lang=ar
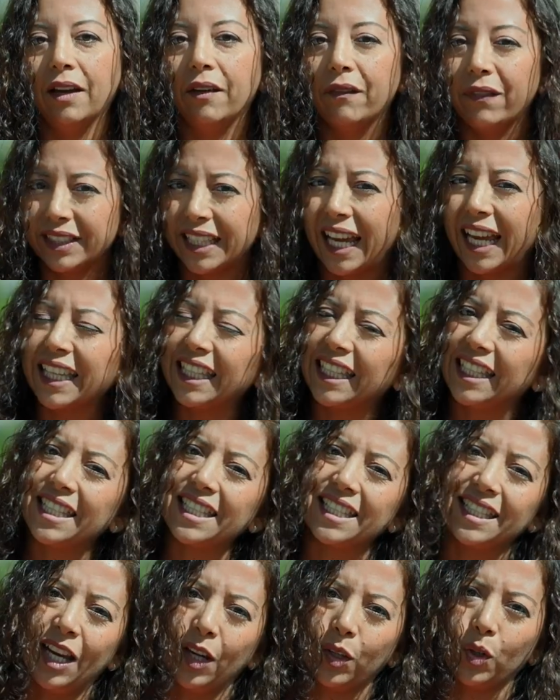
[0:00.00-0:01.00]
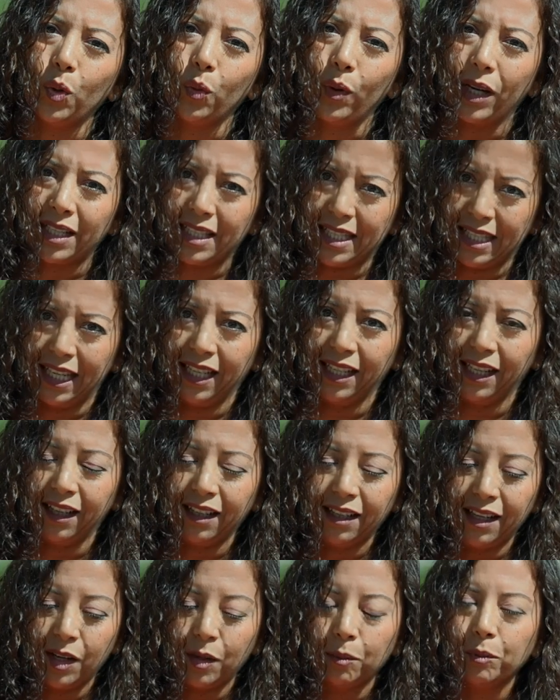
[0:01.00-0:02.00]
فتح الكيس لقى جواه رسالة
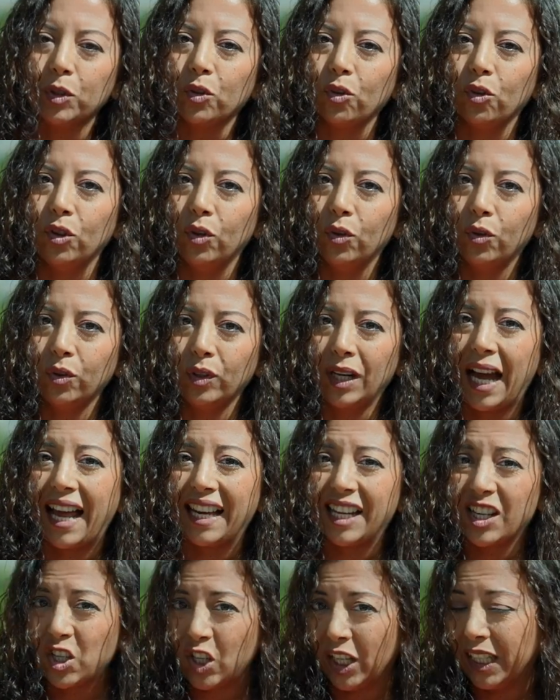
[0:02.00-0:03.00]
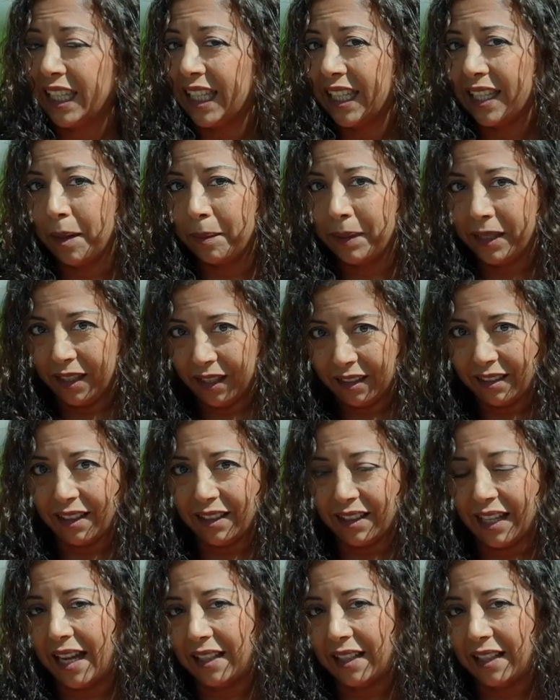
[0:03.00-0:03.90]
بتقول له علشان إيجابيتك